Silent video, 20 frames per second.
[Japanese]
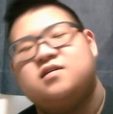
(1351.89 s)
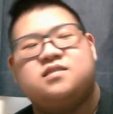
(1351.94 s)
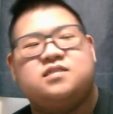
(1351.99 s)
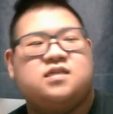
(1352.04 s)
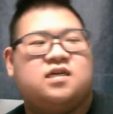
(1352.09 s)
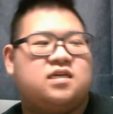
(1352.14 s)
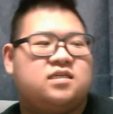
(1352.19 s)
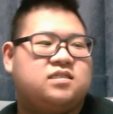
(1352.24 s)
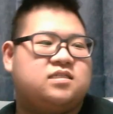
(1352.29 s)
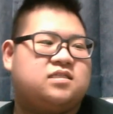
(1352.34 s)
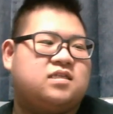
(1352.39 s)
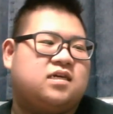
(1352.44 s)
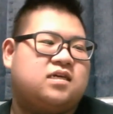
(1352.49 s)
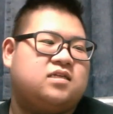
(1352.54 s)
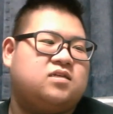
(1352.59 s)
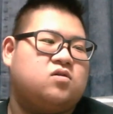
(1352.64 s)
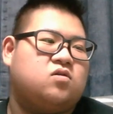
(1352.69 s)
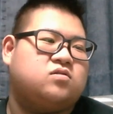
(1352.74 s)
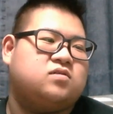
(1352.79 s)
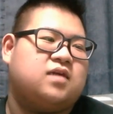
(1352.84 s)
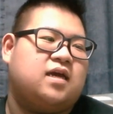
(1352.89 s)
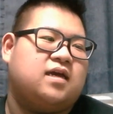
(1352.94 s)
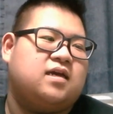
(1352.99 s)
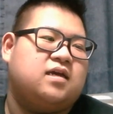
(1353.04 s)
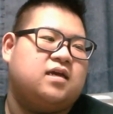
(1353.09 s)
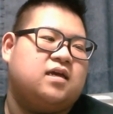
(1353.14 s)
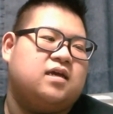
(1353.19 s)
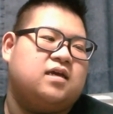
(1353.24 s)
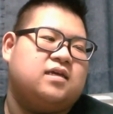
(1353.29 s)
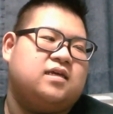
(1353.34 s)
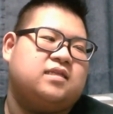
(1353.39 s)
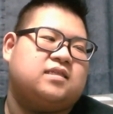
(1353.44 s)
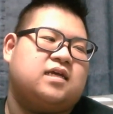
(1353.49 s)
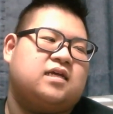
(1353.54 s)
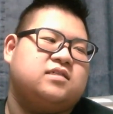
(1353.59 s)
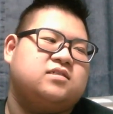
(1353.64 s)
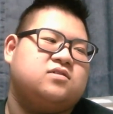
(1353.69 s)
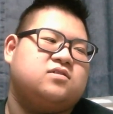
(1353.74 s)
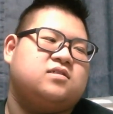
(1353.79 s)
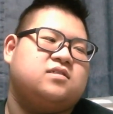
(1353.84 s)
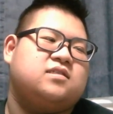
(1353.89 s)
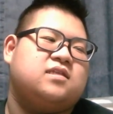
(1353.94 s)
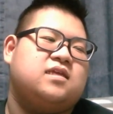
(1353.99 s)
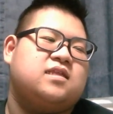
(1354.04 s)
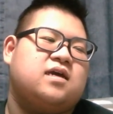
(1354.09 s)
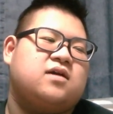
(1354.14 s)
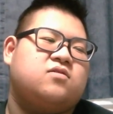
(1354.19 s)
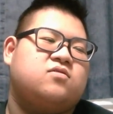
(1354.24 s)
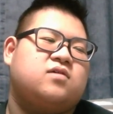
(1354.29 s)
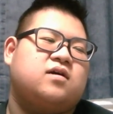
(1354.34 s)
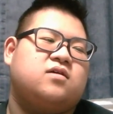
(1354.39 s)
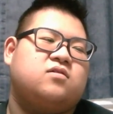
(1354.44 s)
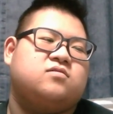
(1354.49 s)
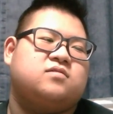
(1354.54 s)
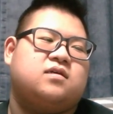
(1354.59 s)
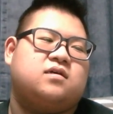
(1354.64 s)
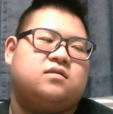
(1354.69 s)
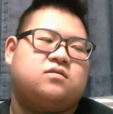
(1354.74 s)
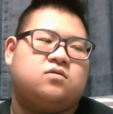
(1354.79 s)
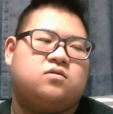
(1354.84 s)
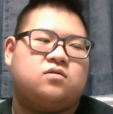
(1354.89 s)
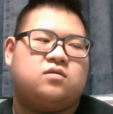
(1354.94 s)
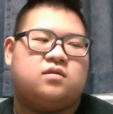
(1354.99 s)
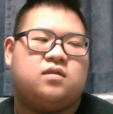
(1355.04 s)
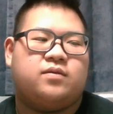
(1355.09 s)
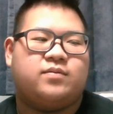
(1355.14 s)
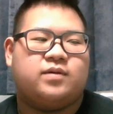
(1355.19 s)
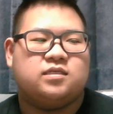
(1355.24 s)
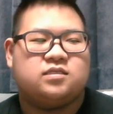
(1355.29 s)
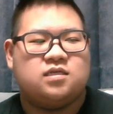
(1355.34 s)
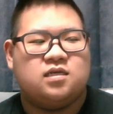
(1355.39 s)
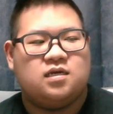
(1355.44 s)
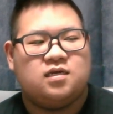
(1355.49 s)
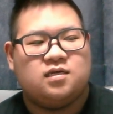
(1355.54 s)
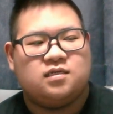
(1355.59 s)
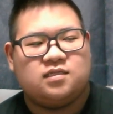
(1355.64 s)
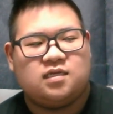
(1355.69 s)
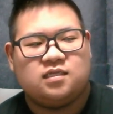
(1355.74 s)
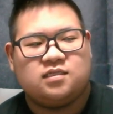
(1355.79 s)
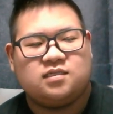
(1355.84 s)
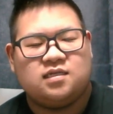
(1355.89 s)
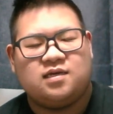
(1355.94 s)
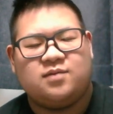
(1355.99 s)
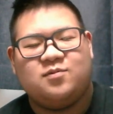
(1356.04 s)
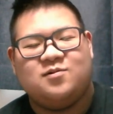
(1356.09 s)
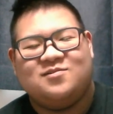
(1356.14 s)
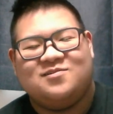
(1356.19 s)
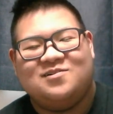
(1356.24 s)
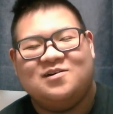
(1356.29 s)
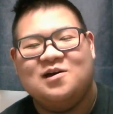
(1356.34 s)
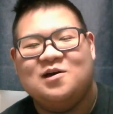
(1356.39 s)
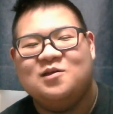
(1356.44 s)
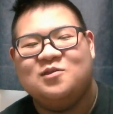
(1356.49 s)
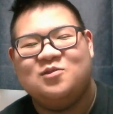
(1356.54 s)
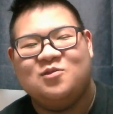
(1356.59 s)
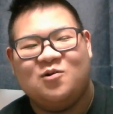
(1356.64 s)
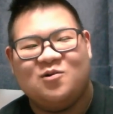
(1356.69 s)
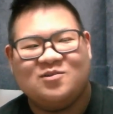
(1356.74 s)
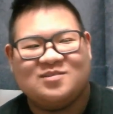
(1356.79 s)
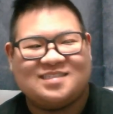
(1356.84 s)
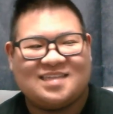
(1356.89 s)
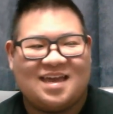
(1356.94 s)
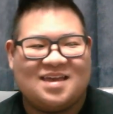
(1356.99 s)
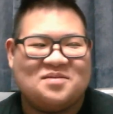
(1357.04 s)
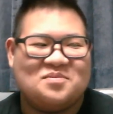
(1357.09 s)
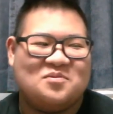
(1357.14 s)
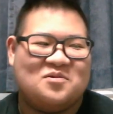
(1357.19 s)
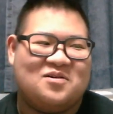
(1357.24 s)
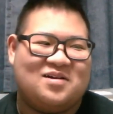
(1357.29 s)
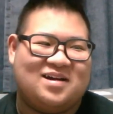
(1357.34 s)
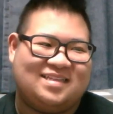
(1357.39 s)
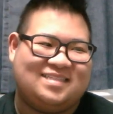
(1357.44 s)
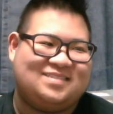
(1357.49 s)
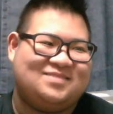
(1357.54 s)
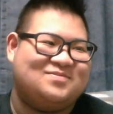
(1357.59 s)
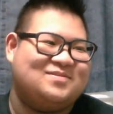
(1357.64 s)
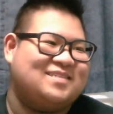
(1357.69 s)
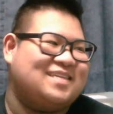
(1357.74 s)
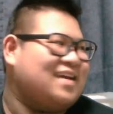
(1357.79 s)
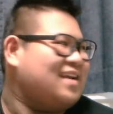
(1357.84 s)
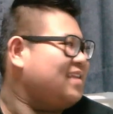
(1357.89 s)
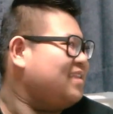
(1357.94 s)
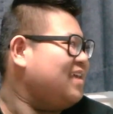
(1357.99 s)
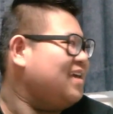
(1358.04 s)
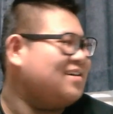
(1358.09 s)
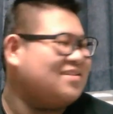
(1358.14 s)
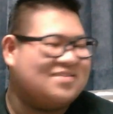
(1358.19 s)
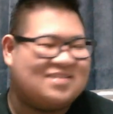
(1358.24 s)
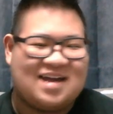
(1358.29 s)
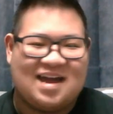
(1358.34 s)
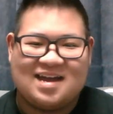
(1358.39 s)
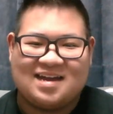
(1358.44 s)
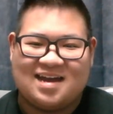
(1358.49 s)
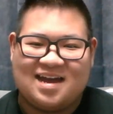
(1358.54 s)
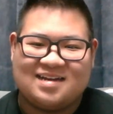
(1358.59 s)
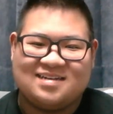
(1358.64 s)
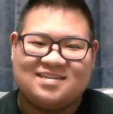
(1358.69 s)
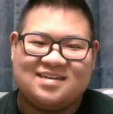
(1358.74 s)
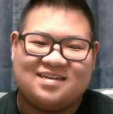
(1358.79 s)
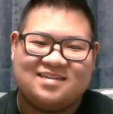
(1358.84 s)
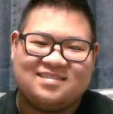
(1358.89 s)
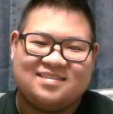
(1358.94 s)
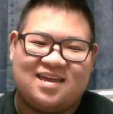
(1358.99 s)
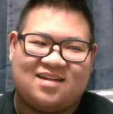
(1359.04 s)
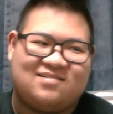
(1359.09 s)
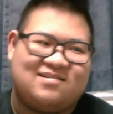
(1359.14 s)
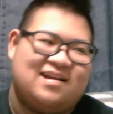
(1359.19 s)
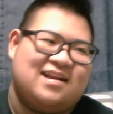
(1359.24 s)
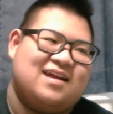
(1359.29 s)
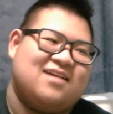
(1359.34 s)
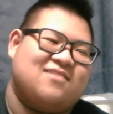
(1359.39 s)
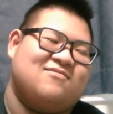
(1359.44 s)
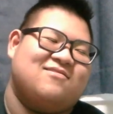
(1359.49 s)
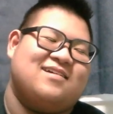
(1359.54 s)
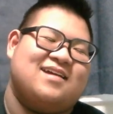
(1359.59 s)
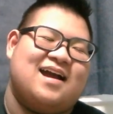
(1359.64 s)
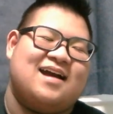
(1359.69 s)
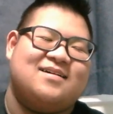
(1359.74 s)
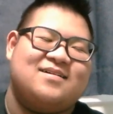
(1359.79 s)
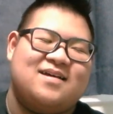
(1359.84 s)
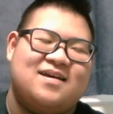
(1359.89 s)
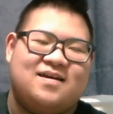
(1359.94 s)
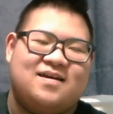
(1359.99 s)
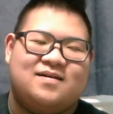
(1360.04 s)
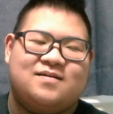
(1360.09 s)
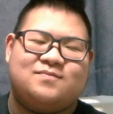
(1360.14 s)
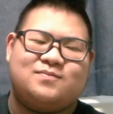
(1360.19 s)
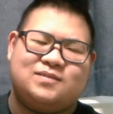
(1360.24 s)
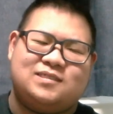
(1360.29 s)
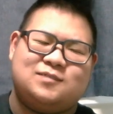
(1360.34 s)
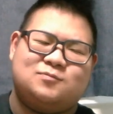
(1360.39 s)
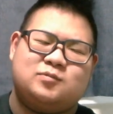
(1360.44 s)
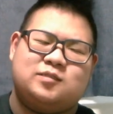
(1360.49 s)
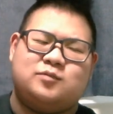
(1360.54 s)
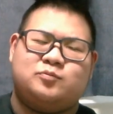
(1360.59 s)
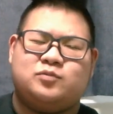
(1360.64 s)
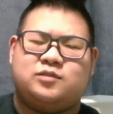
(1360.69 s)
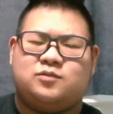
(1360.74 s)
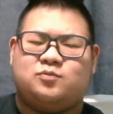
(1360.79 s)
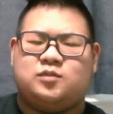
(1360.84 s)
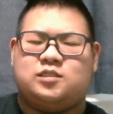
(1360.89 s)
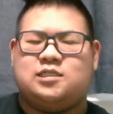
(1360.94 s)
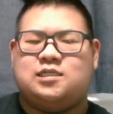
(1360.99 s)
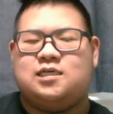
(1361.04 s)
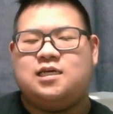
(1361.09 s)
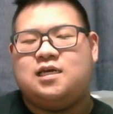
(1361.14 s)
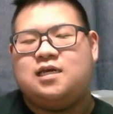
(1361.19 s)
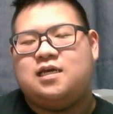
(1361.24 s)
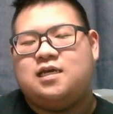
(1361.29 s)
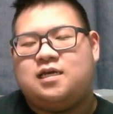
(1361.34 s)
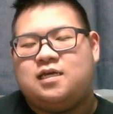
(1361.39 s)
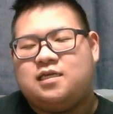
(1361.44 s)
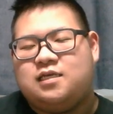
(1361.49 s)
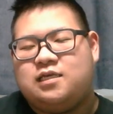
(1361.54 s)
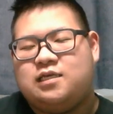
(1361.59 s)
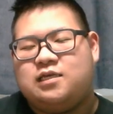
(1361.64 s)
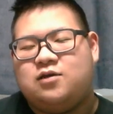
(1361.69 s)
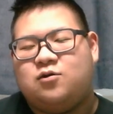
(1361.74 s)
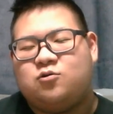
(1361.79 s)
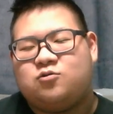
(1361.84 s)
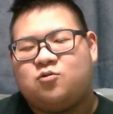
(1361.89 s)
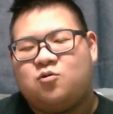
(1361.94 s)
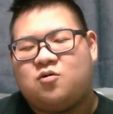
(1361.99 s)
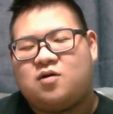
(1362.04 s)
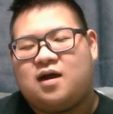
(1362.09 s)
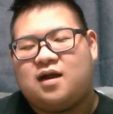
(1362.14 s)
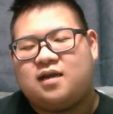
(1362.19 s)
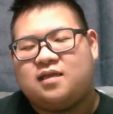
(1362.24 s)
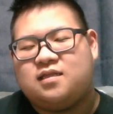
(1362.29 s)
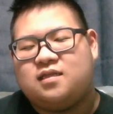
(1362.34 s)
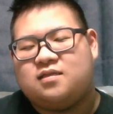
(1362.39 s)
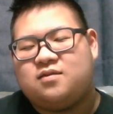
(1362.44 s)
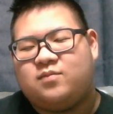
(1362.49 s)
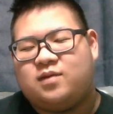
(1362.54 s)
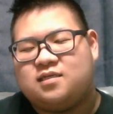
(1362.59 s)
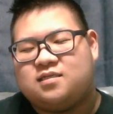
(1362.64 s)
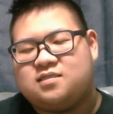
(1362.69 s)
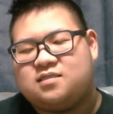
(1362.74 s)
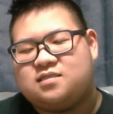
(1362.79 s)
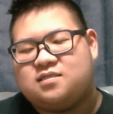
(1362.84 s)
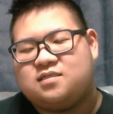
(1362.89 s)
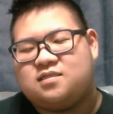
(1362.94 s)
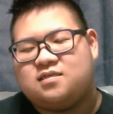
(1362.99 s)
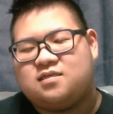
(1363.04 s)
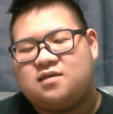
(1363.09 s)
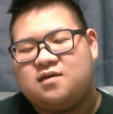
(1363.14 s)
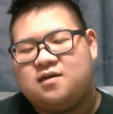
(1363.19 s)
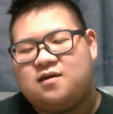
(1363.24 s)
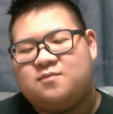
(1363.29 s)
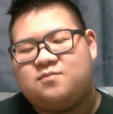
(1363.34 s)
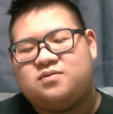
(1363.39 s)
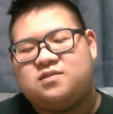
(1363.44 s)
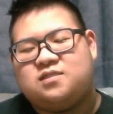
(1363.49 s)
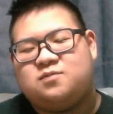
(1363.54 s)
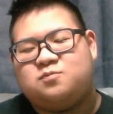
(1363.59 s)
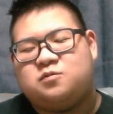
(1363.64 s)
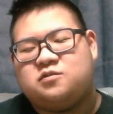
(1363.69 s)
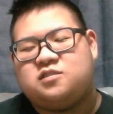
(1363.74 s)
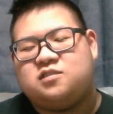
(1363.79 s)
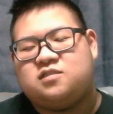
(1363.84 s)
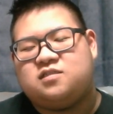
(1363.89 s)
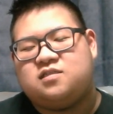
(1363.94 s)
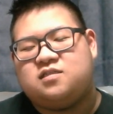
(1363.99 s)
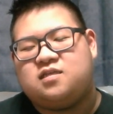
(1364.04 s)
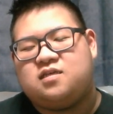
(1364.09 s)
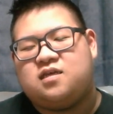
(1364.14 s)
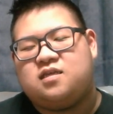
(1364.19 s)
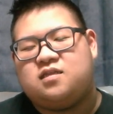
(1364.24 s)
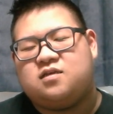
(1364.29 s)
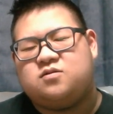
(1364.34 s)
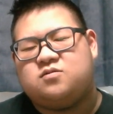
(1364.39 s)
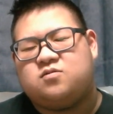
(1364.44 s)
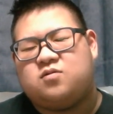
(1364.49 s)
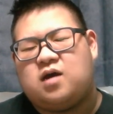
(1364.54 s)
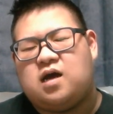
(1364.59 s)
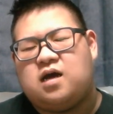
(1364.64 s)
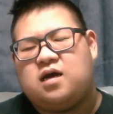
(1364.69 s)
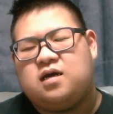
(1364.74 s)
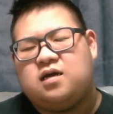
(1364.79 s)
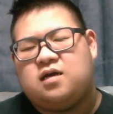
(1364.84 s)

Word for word: 精神的に良くない。単純に寝ない方が良くない。ということで寝ます。てあの脳細胞が潰されていく感覚なのかな、これが。プチプチプチプチ。いい音を奏でてます。プチプチって言って聞いていくのか。